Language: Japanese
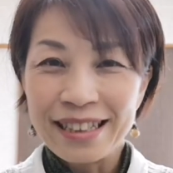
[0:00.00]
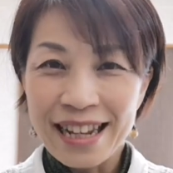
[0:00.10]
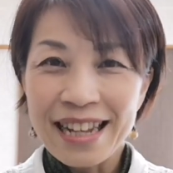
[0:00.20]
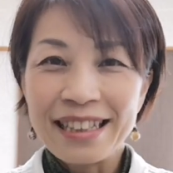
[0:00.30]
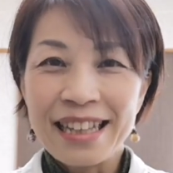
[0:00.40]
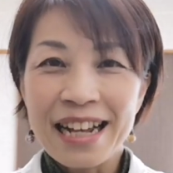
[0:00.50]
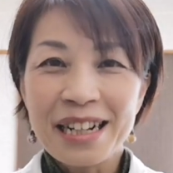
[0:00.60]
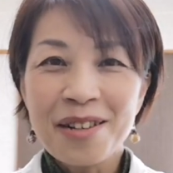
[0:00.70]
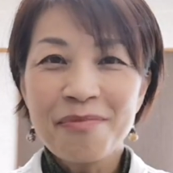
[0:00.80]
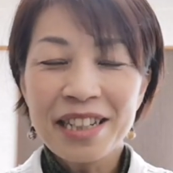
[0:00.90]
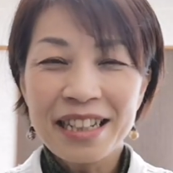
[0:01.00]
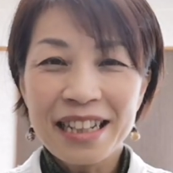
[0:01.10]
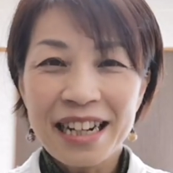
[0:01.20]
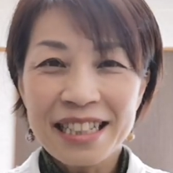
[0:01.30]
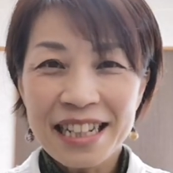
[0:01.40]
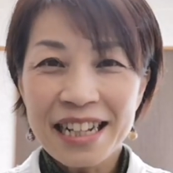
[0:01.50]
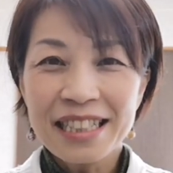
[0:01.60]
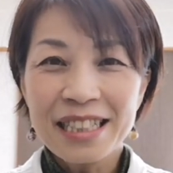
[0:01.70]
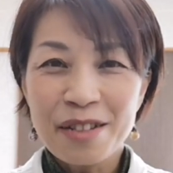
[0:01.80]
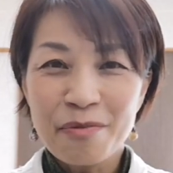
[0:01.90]
ね大寒まで鳴らせない
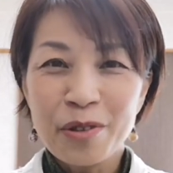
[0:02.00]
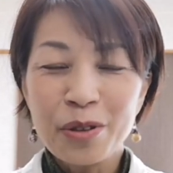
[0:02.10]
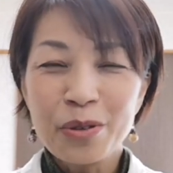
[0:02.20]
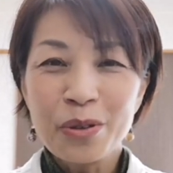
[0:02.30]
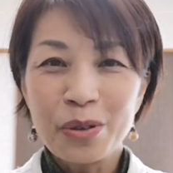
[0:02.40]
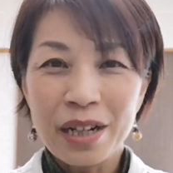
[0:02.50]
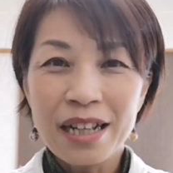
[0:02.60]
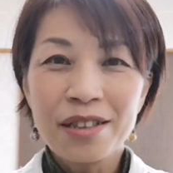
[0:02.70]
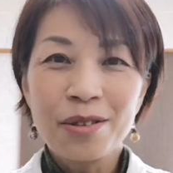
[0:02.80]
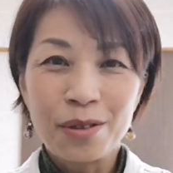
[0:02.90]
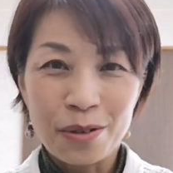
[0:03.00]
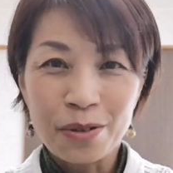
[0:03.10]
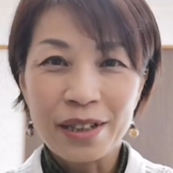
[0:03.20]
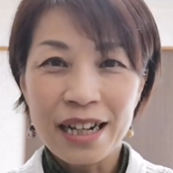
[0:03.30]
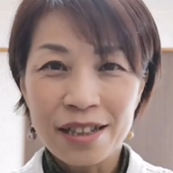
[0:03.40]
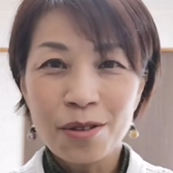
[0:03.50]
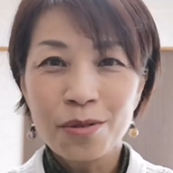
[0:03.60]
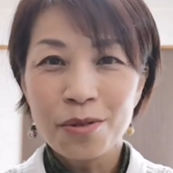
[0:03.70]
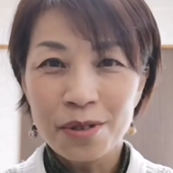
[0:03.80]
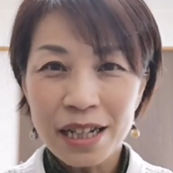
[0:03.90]
にしても「りの音「かの音が一
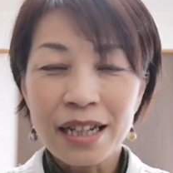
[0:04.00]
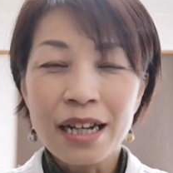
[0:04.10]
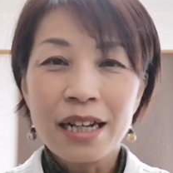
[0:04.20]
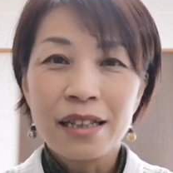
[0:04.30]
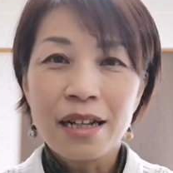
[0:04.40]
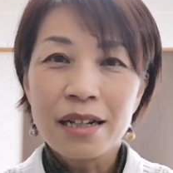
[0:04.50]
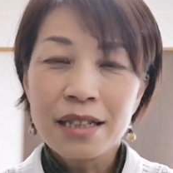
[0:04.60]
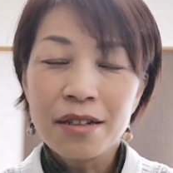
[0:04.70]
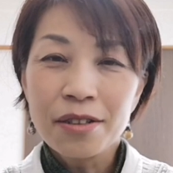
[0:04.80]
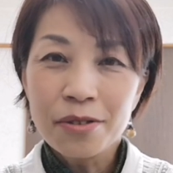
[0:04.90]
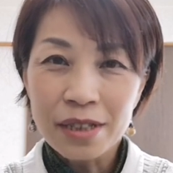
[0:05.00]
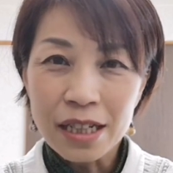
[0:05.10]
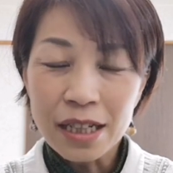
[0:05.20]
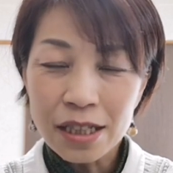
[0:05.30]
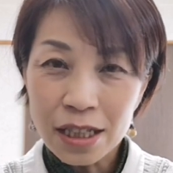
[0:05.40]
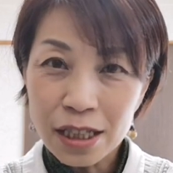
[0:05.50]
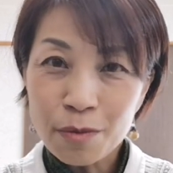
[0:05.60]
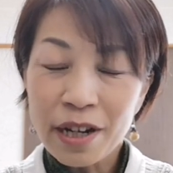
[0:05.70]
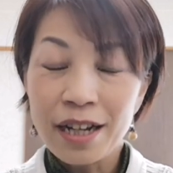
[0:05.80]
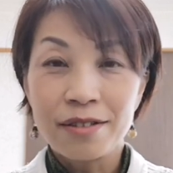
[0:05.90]
通り鳴らせるように一日
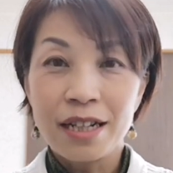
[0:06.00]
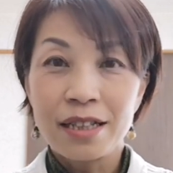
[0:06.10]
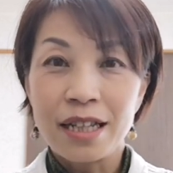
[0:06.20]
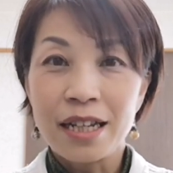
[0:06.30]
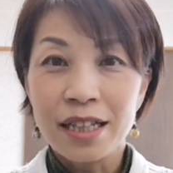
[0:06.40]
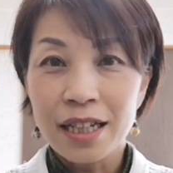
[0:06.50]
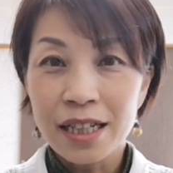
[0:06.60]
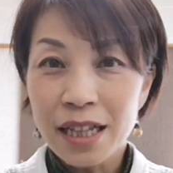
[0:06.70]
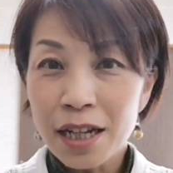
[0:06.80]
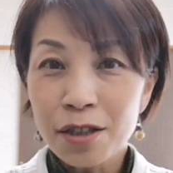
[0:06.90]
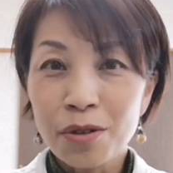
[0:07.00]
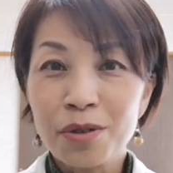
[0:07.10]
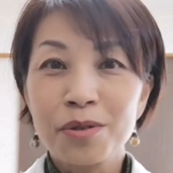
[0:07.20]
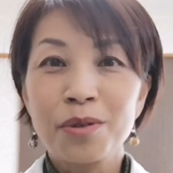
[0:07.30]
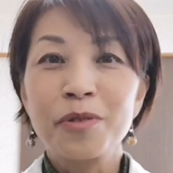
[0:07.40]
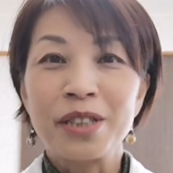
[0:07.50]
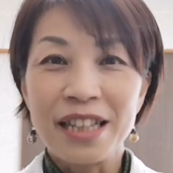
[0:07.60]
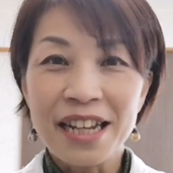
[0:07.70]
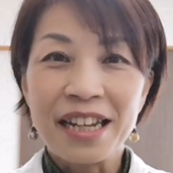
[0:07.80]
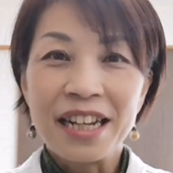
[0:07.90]
も早くなっていただきたいという思い
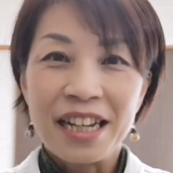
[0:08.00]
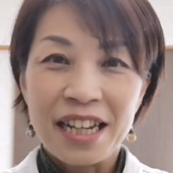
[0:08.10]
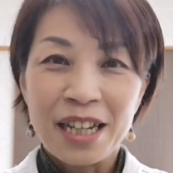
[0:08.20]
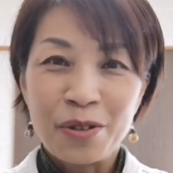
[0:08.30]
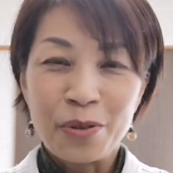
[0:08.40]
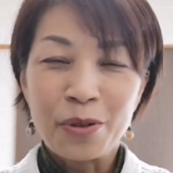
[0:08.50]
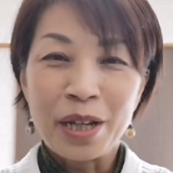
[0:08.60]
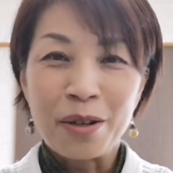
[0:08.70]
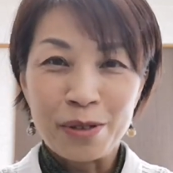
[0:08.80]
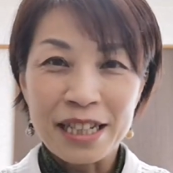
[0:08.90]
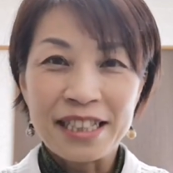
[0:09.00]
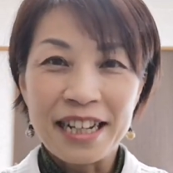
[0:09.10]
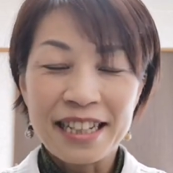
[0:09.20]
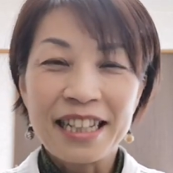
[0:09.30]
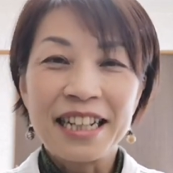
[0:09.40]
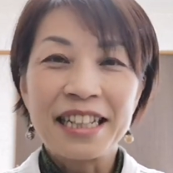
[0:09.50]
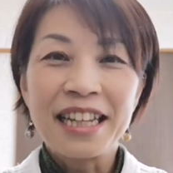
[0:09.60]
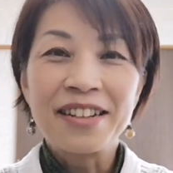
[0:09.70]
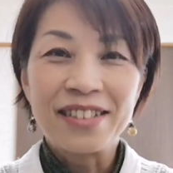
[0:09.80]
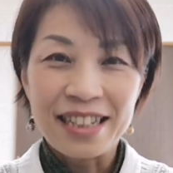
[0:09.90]
で、えーと、お稽古させていただい
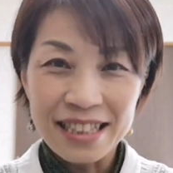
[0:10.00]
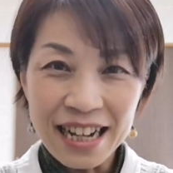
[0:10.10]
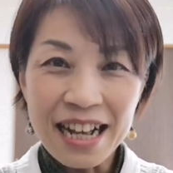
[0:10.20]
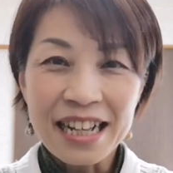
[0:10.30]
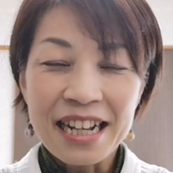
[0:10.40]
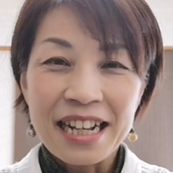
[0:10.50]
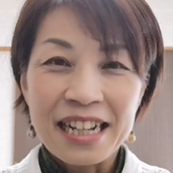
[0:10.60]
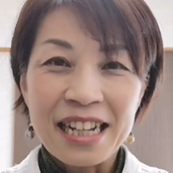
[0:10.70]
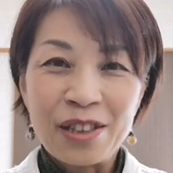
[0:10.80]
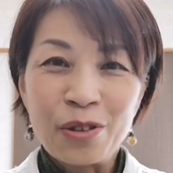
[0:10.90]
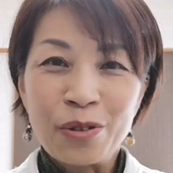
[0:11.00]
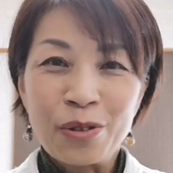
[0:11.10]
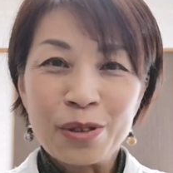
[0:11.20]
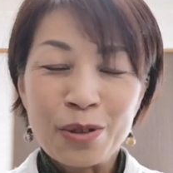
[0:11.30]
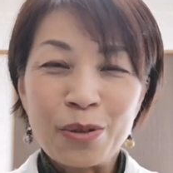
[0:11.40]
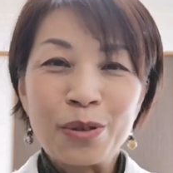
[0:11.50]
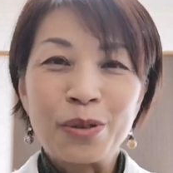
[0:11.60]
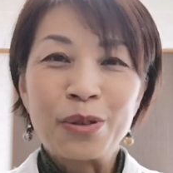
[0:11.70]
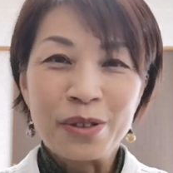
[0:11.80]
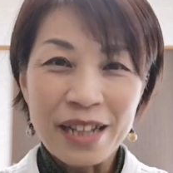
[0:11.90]
ているんですが、えーと、そこのと
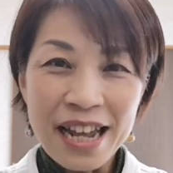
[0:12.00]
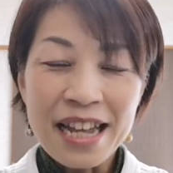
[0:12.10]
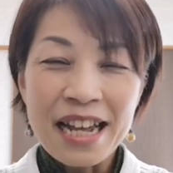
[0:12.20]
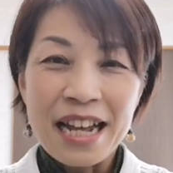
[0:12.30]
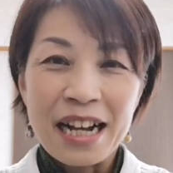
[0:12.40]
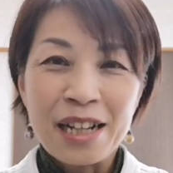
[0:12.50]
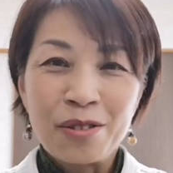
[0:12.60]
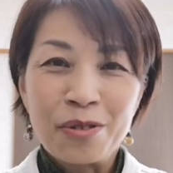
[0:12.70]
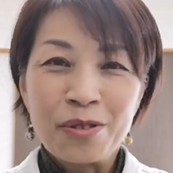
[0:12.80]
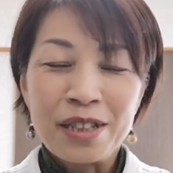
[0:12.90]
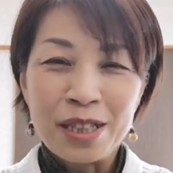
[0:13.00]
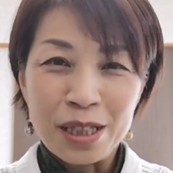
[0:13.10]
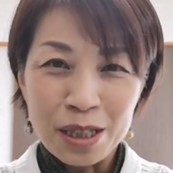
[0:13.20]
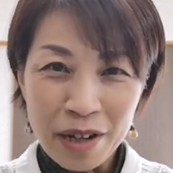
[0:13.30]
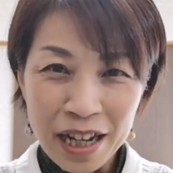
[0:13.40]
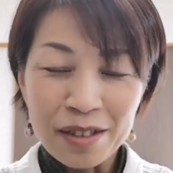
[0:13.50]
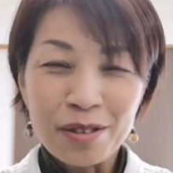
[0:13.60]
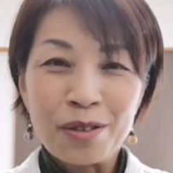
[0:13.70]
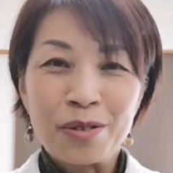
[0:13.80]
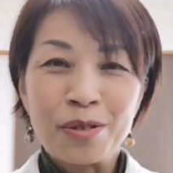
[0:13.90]
ころをねあの一日も早く
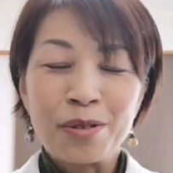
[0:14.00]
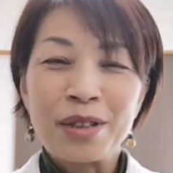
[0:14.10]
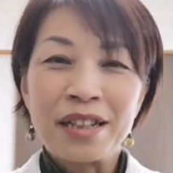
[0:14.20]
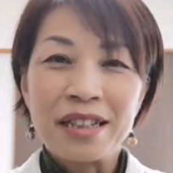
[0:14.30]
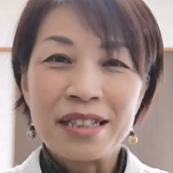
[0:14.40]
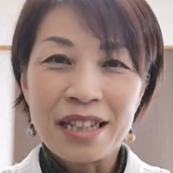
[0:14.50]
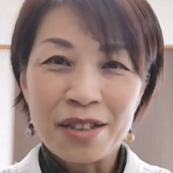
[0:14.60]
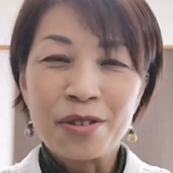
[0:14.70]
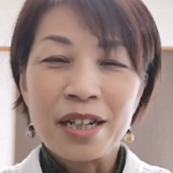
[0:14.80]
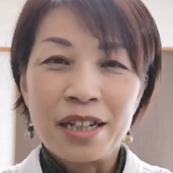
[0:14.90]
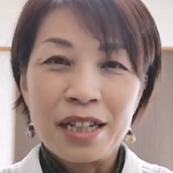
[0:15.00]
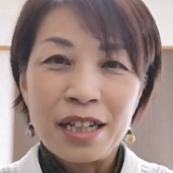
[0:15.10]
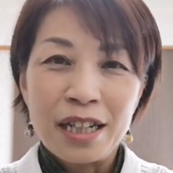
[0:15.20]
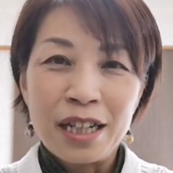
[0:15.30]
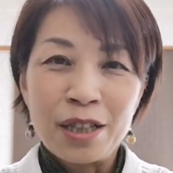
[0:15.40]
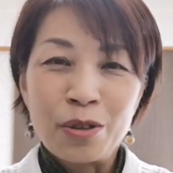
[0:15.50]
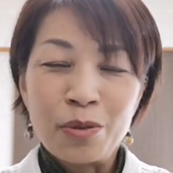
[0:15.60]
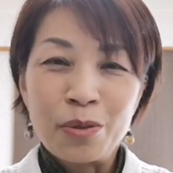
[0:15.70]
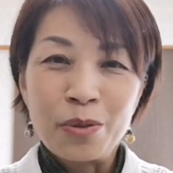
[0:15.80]
ということなんですけど、えーと、